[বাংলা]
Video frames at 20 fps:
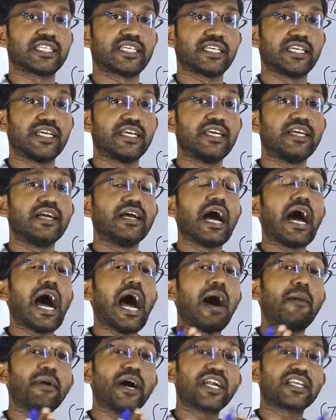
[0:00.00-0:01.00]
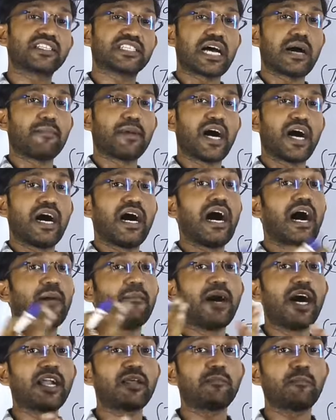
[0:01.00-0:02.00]
আছে আমার জামা
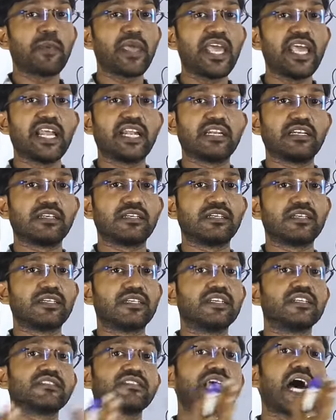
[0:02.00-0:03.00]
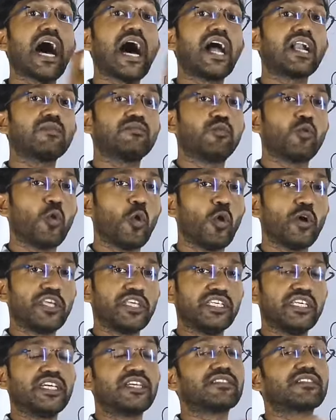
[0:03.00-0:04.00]
আমার পেন তার বই
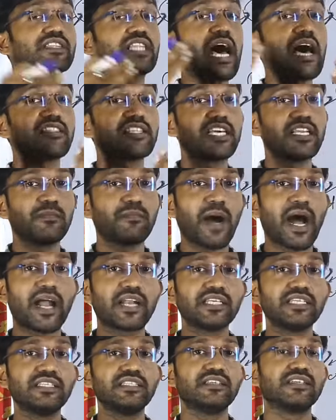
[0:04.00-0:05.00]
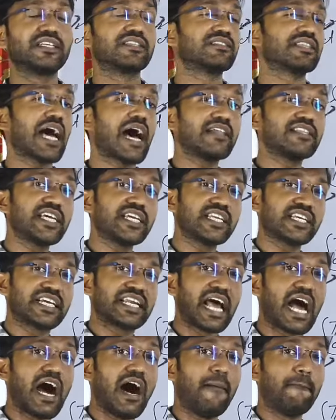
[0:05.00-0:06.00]
তাদের বাড়ি তাদের
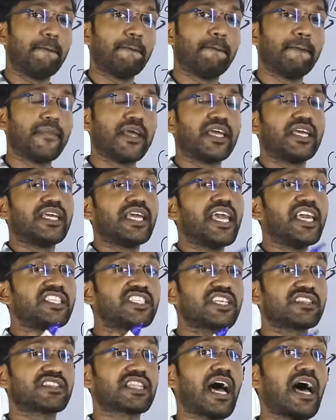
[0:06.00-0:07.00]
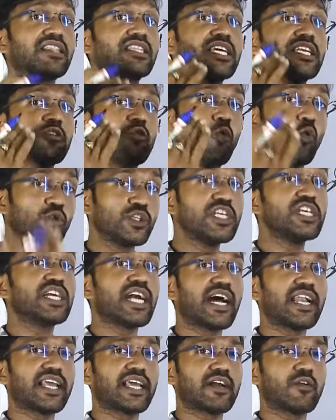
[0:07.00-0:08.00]
গ্রাম এই যে তাদের
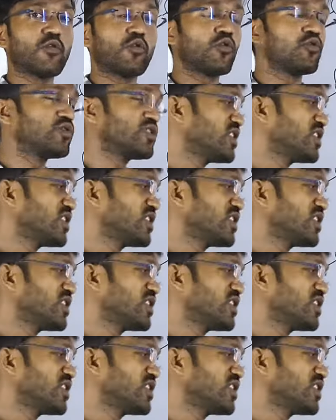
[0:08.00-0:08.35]
অধিকারে কোনো